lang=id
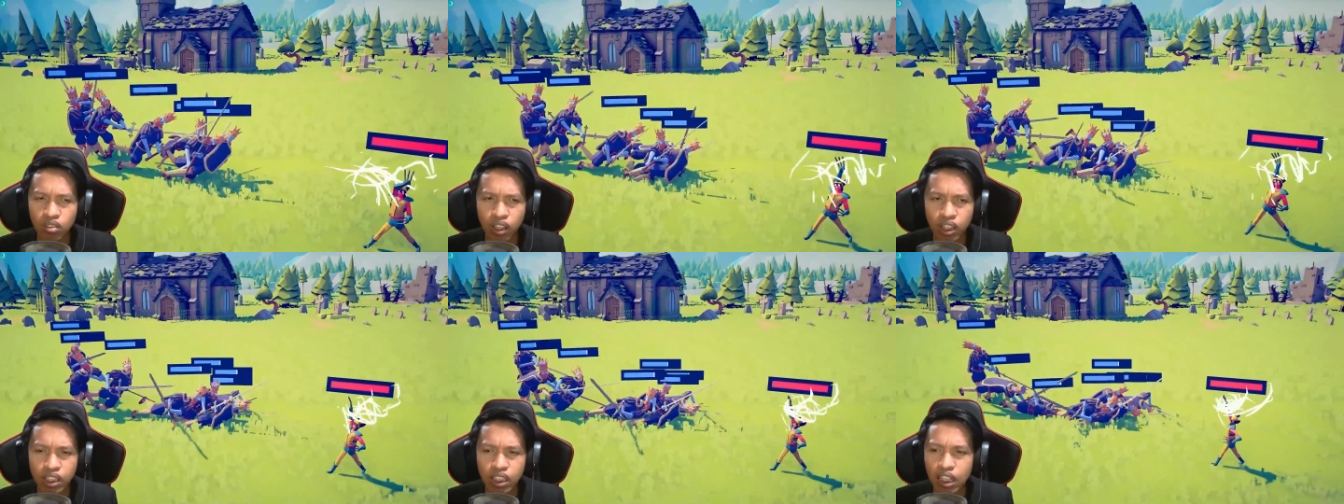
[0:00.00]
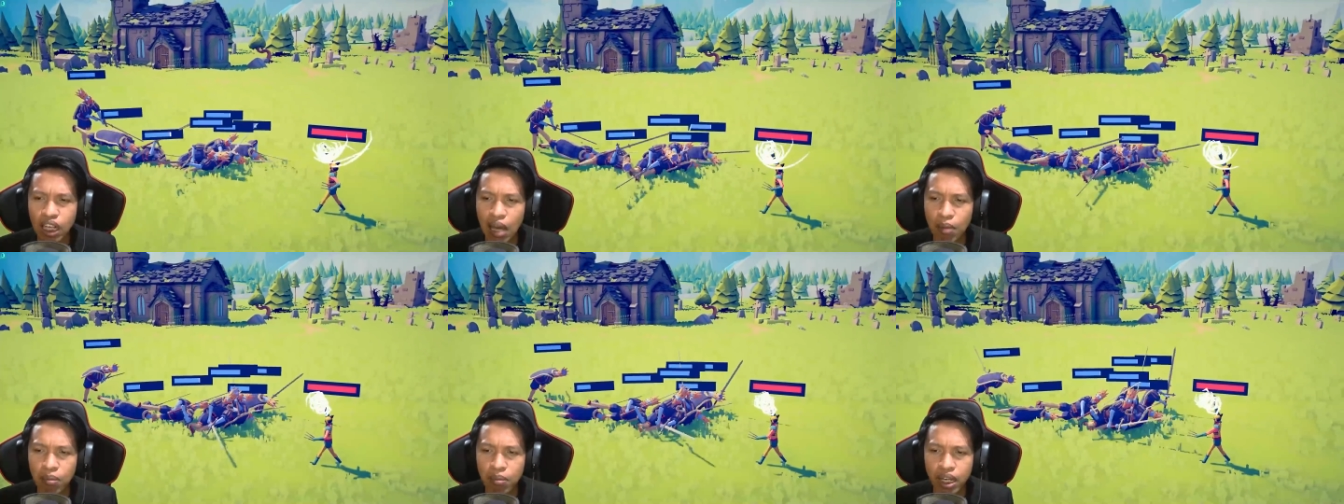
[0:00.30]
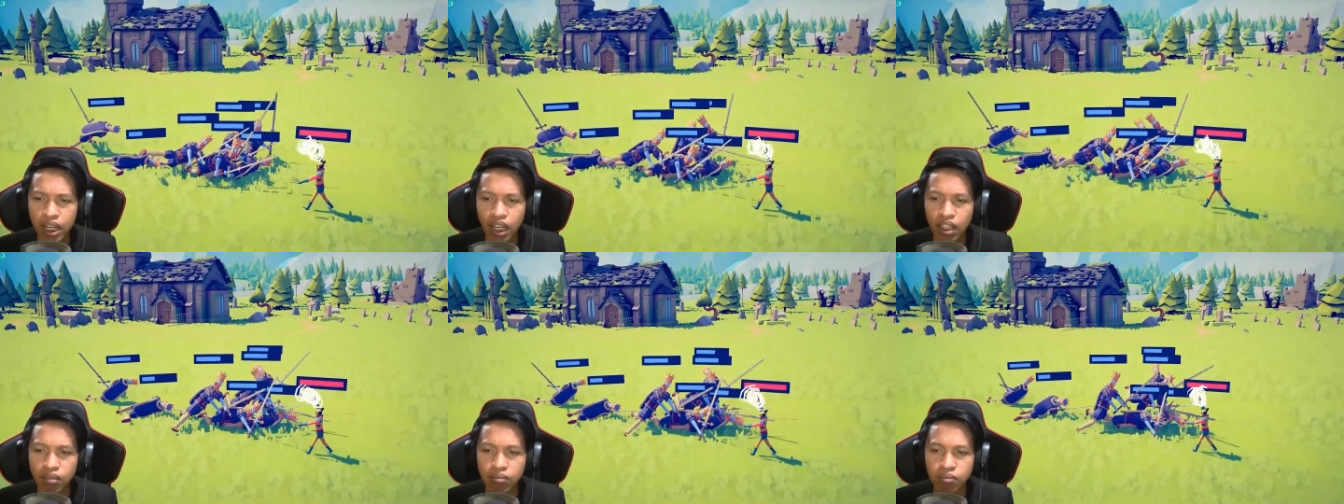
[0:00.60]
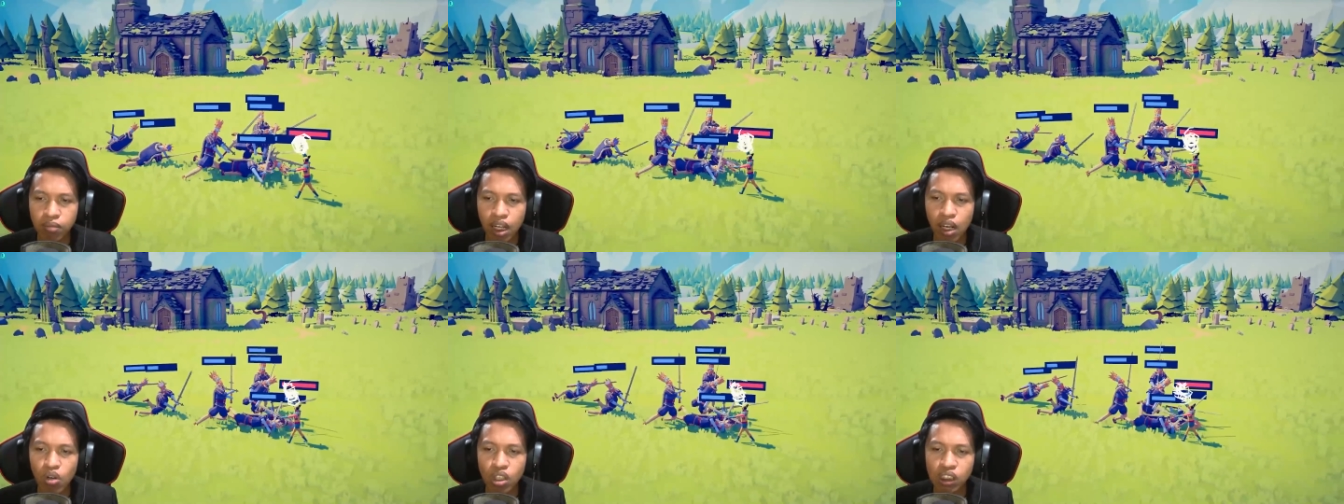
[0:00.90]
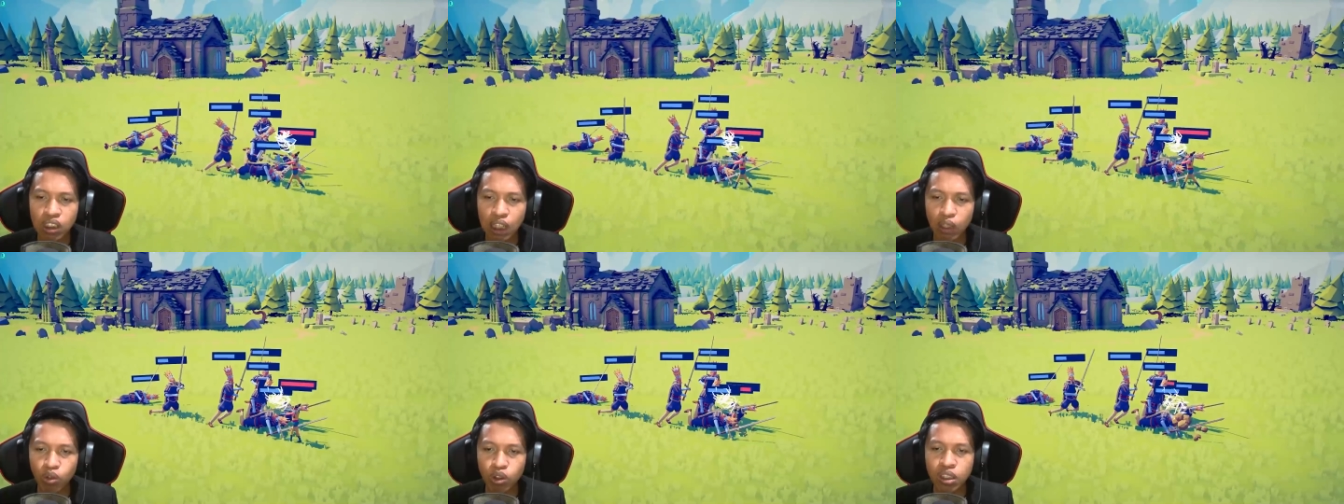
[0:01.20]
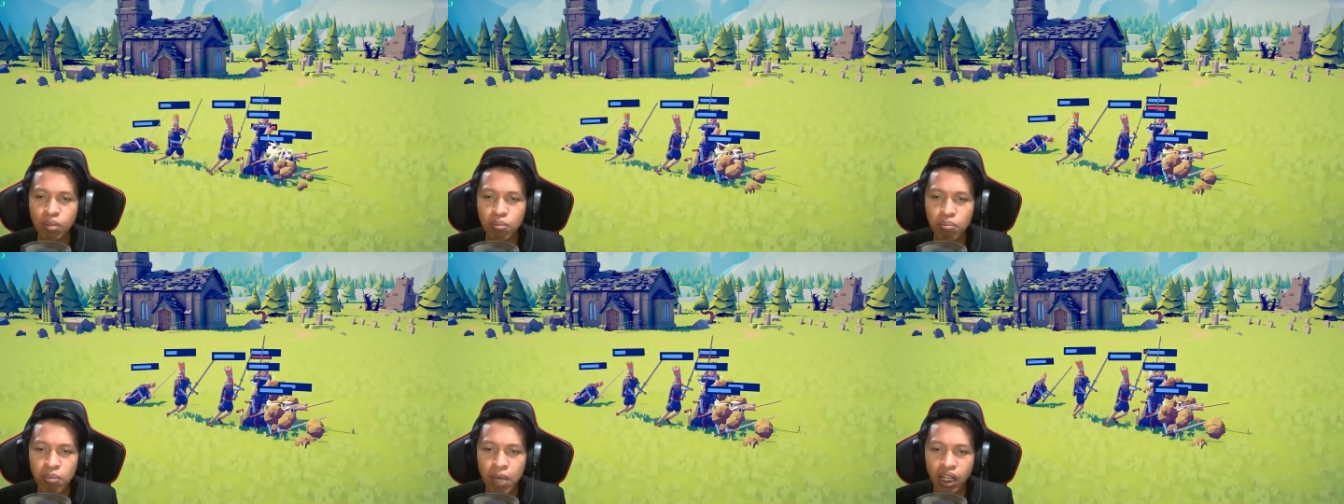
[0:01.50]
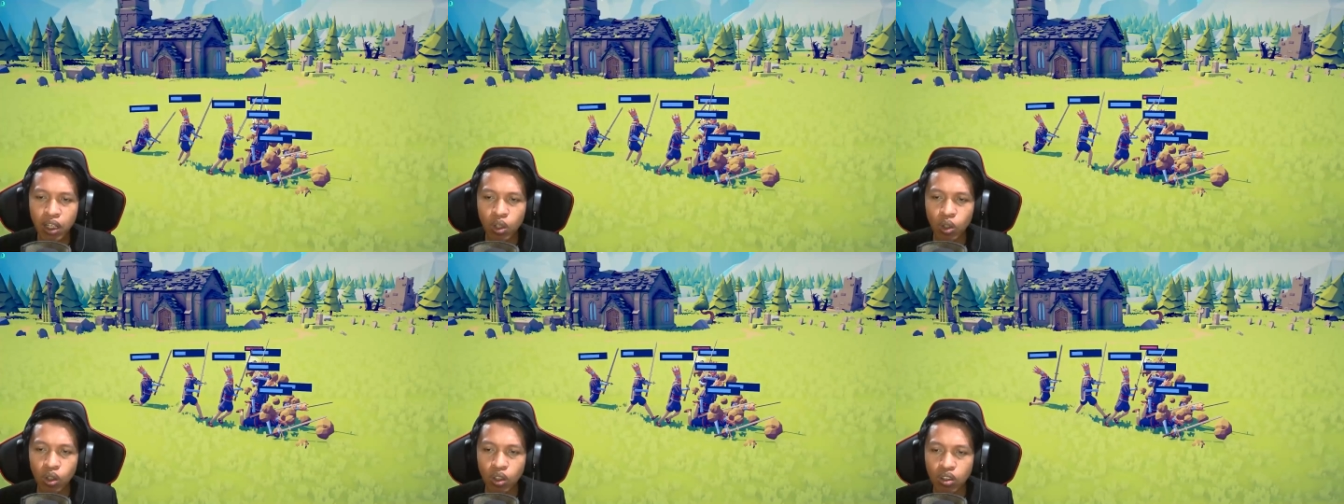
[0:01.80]
Kayaknya lama ya. Padahal udah 100
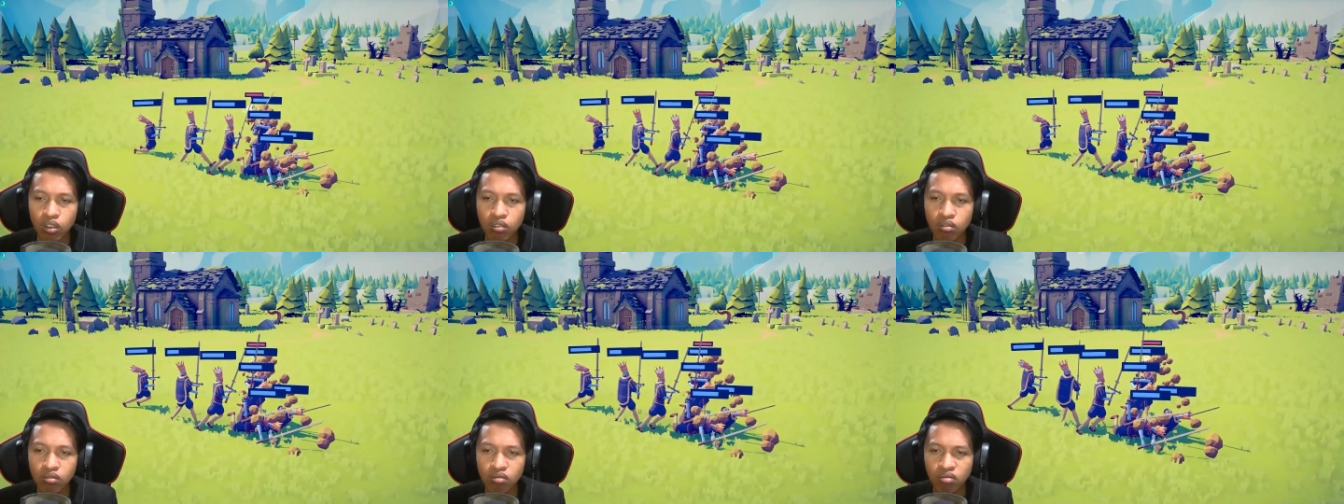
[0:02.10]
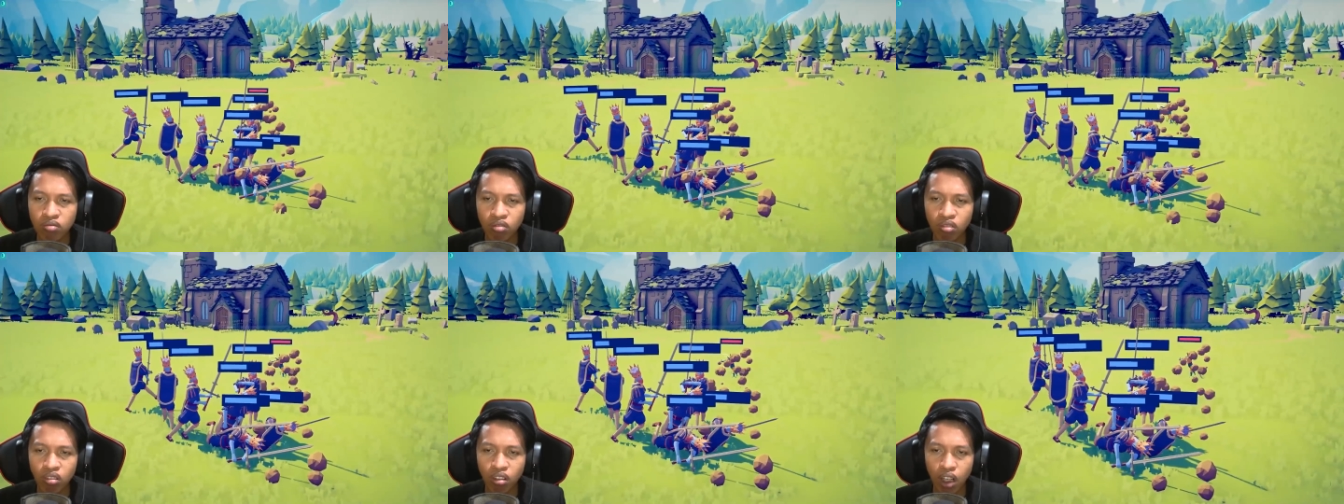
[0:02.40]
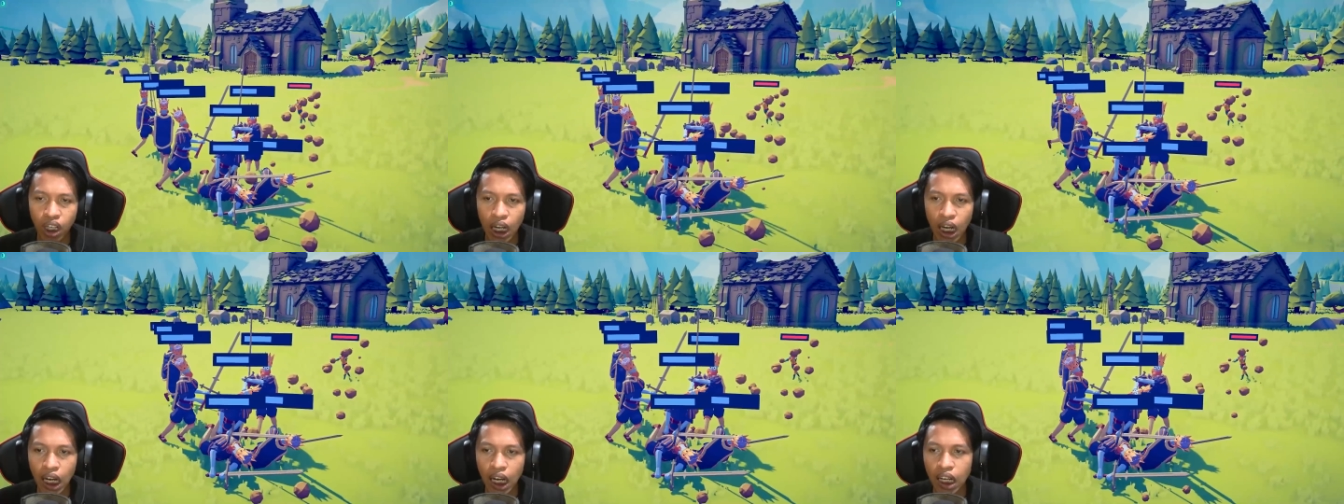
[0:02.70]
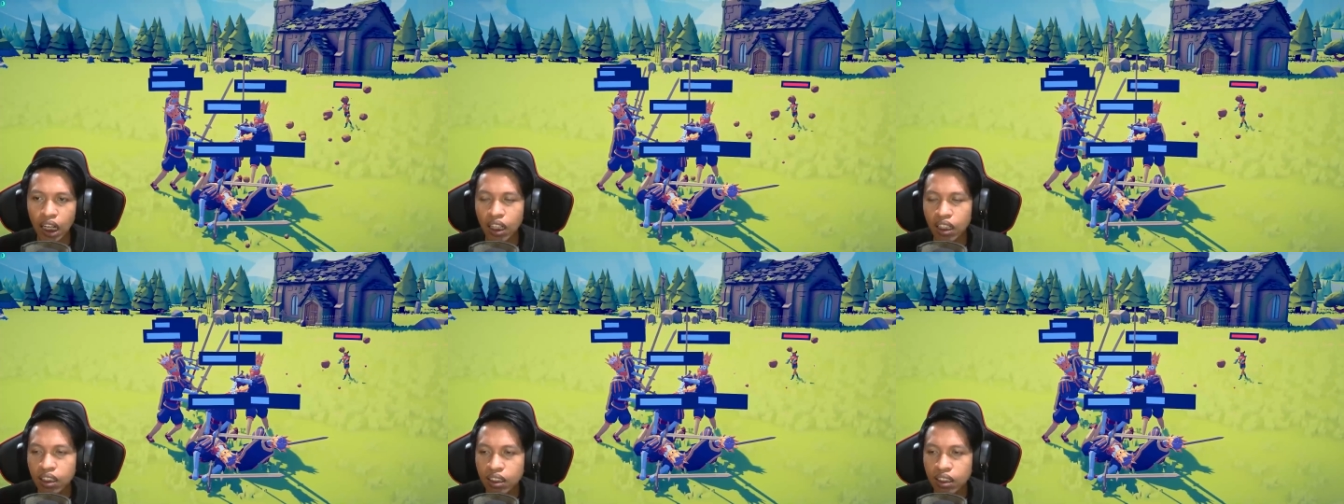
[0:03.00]
damage loh. Wah.